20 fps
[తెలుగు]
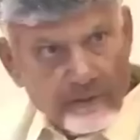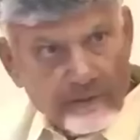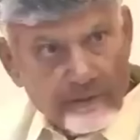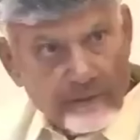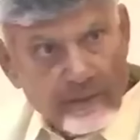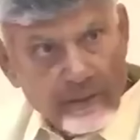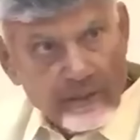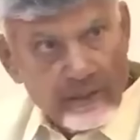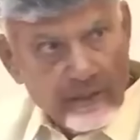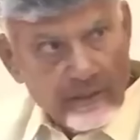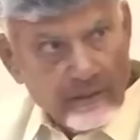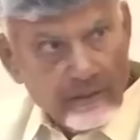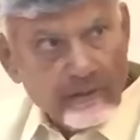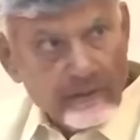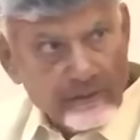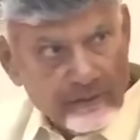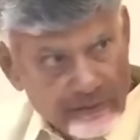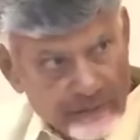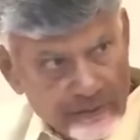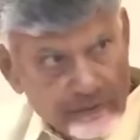అది కేవలం
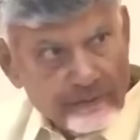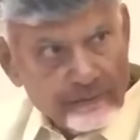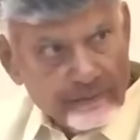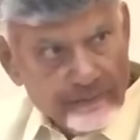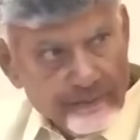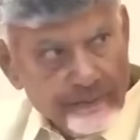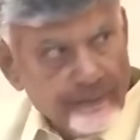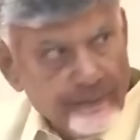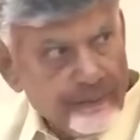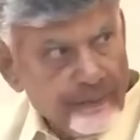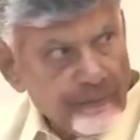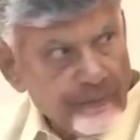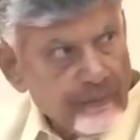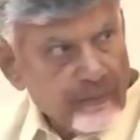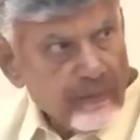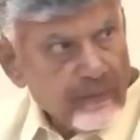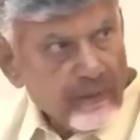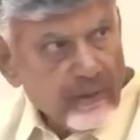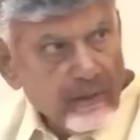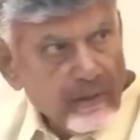ఫైనాన్షియల్
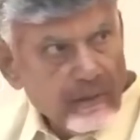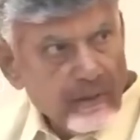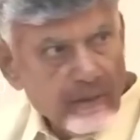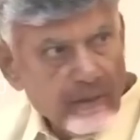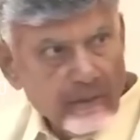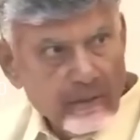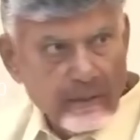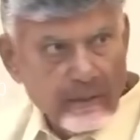క్యాపిటల్గా విశాఖను